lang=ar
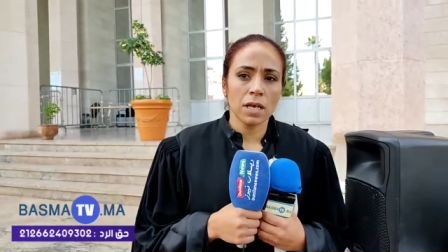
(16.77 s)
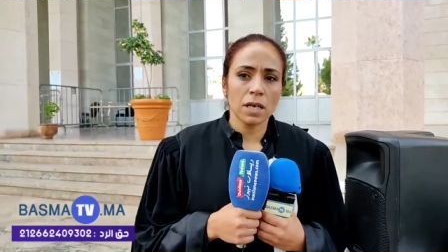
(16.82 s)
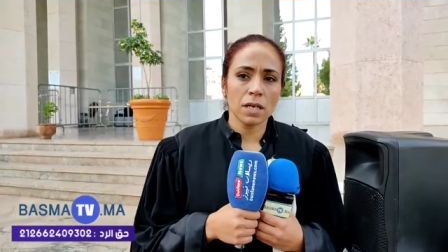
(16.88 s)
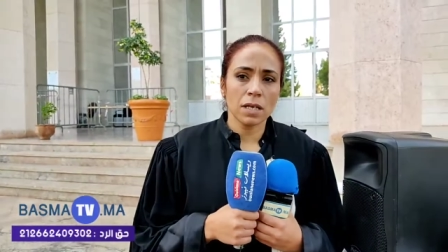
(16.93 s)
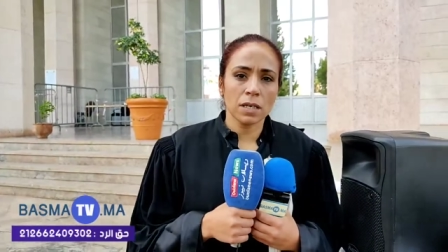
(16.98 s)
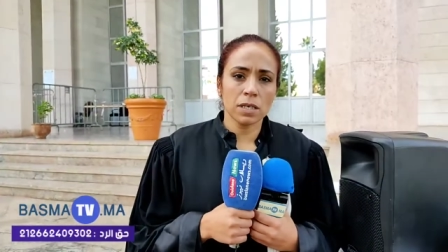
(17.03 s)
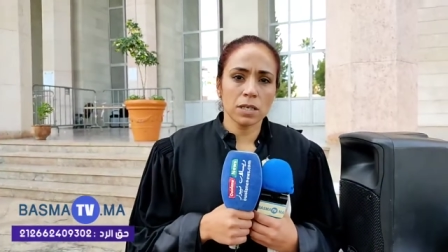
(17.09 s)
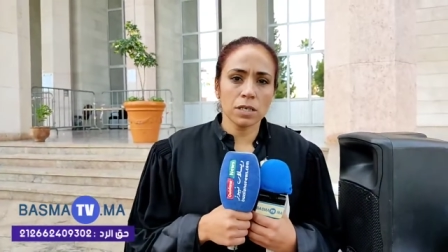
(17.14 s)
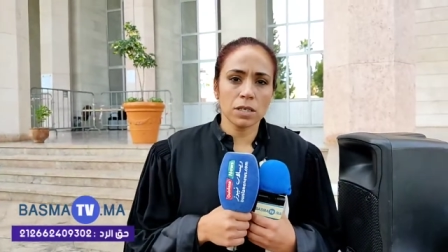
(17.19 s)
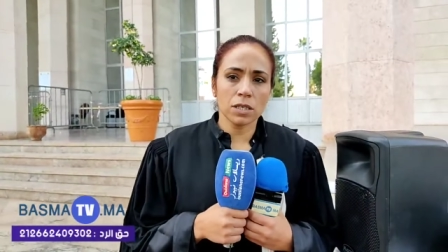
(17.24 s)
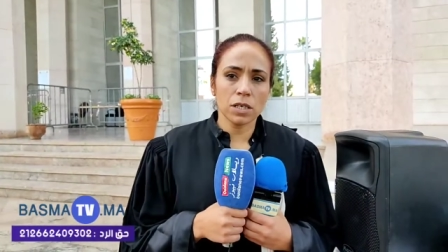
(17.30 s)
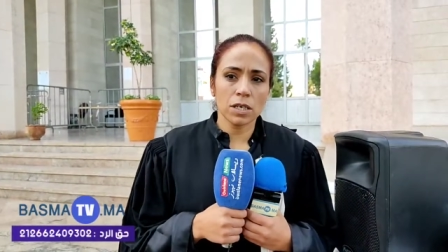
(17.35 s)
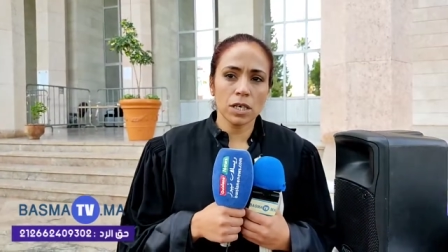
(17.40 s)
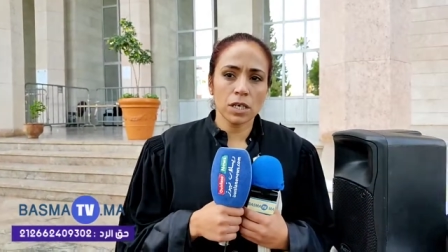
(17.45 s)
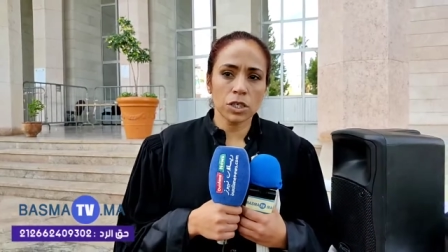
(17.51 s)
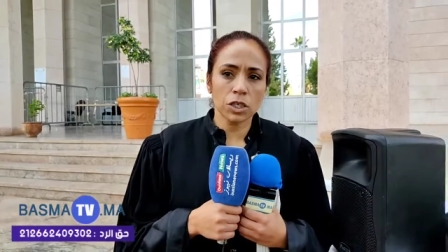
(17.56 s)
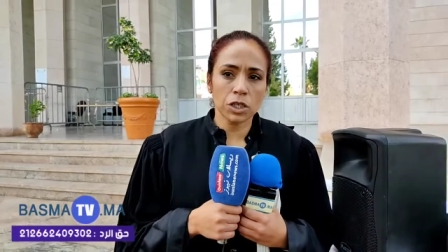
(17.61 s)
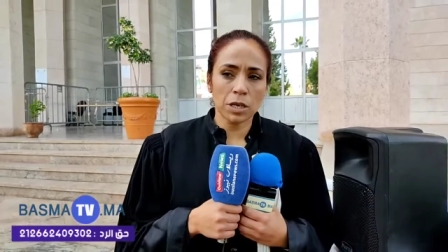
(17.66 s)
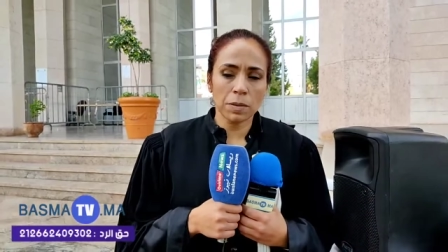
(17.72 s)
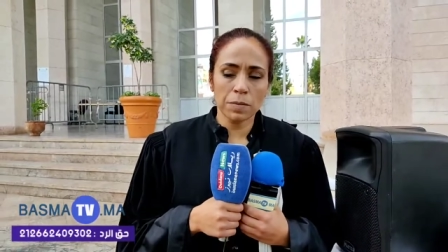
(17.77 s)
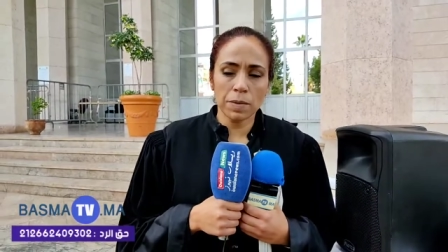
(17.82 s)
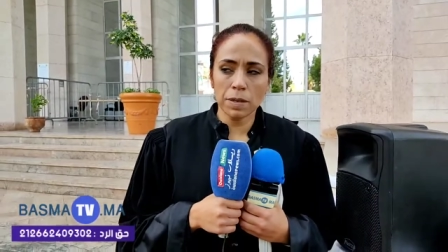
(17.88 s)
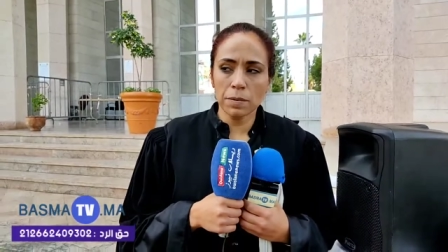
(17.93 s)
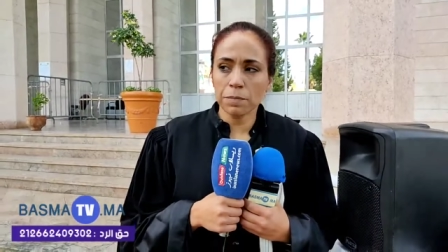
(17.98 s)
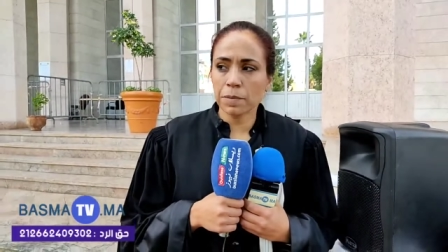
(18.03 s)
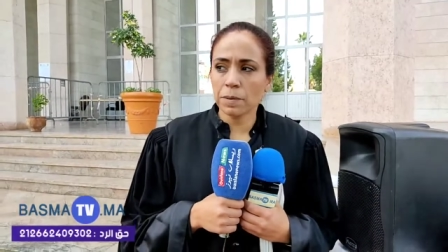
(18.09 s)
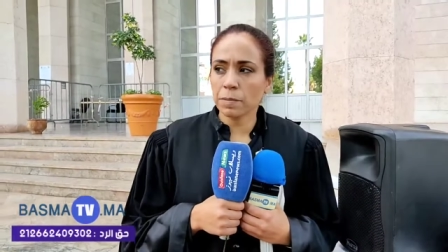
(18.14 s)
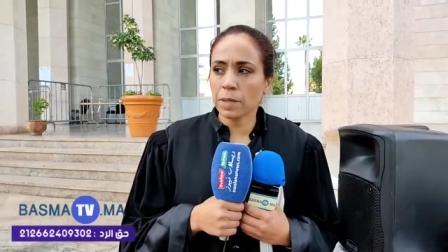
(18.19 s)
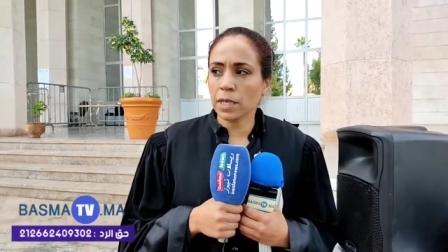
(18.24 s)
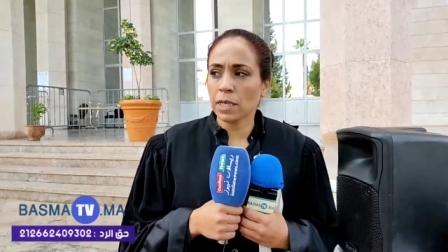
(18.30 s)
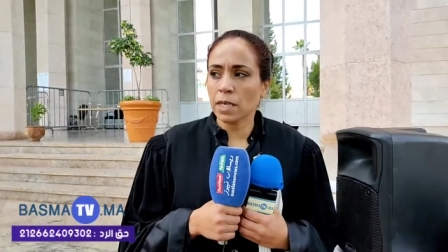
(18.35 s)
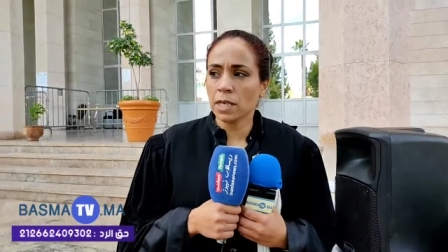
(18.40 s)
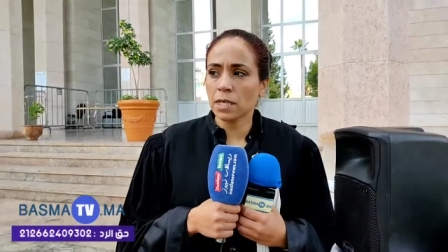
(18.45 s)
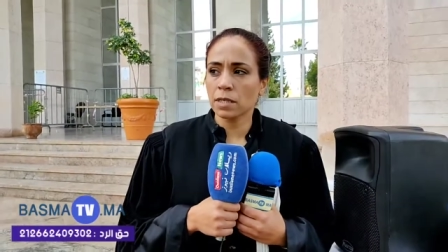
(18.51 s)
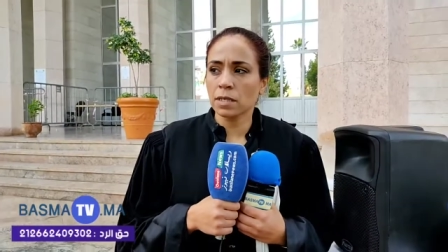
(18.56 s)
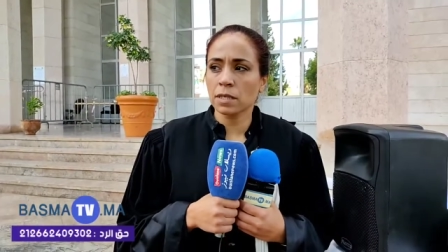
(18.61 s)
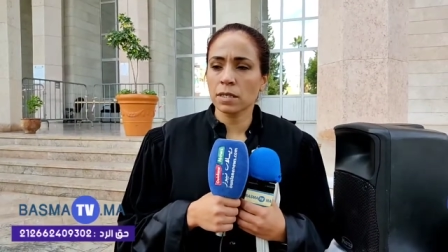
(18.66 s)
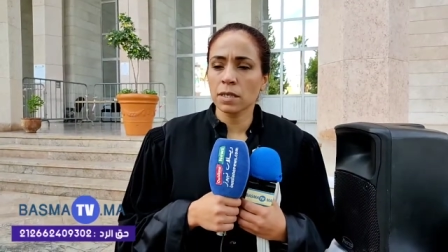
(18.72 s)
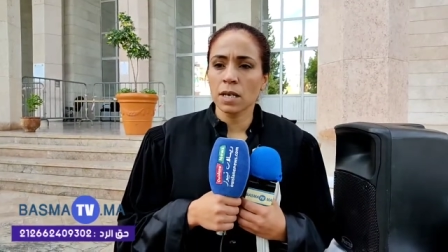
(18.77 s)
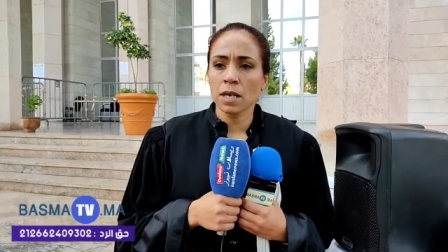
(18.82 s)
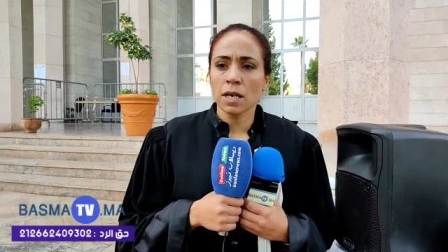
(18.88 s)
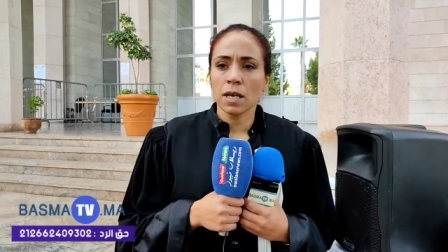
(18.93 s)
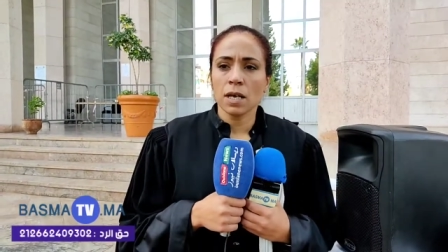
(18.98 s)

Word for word: آه، الشباب بمكناس